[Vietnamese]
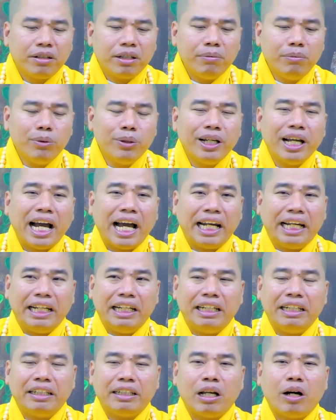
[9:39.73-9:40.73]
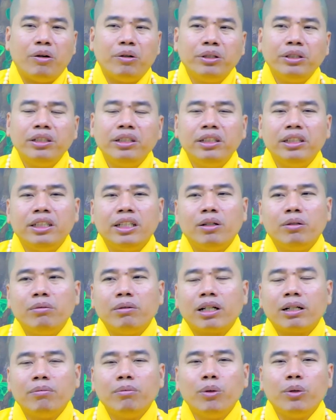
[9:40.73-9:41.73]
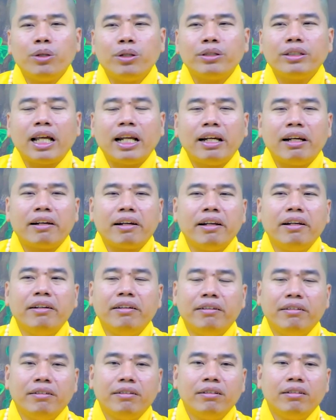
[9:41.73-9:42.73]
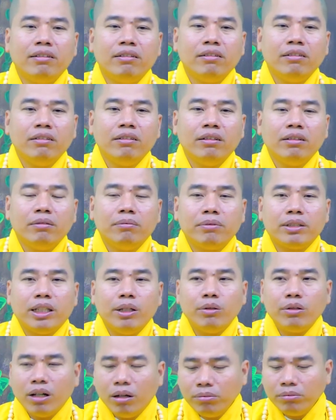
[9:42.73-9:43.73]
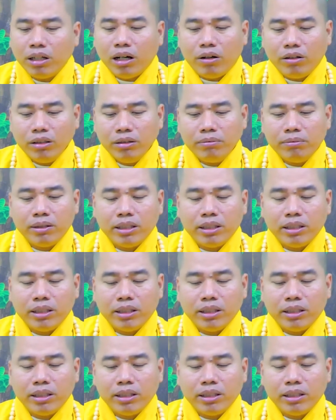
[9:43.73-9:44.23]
cái mùi hành tỏi gì đâu mà cái mùi nó tanh rình, chịu không nổi.